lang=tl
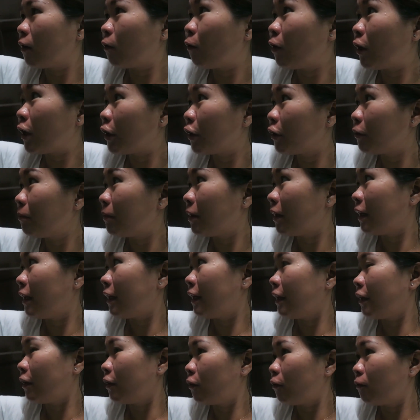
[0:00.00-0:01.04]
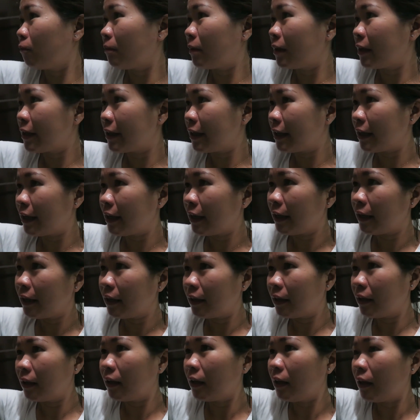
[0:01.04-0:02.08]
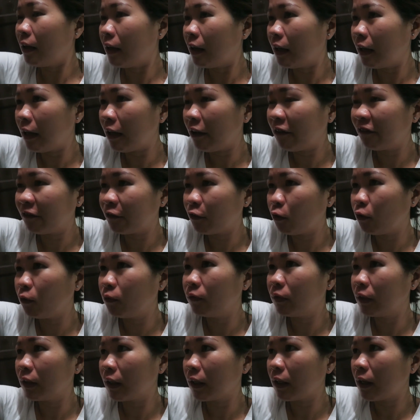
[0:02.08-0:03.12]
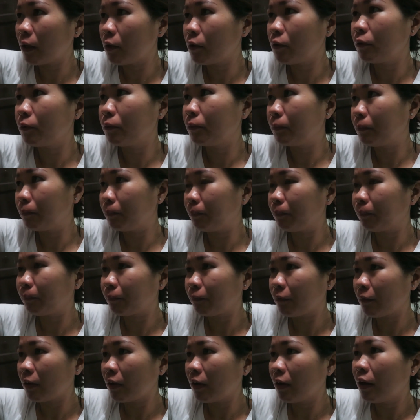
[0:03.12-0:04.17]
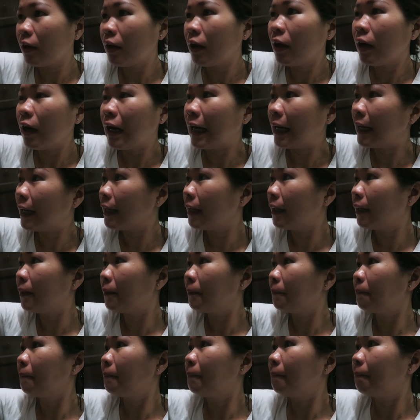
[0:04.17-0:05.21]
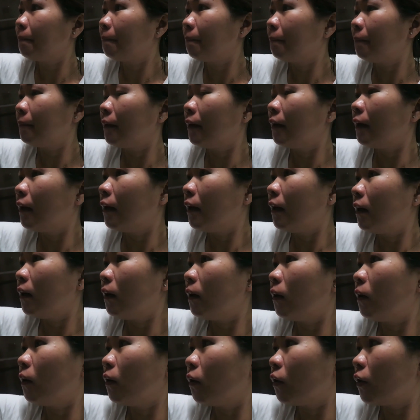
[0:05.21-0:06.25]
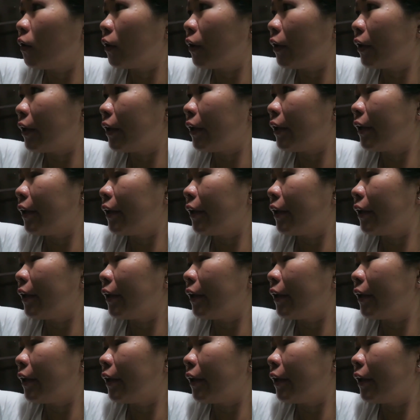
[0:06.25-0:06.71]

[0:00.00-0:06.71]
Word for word: kung ano yung mga, kung may uh, leftover kayong ham or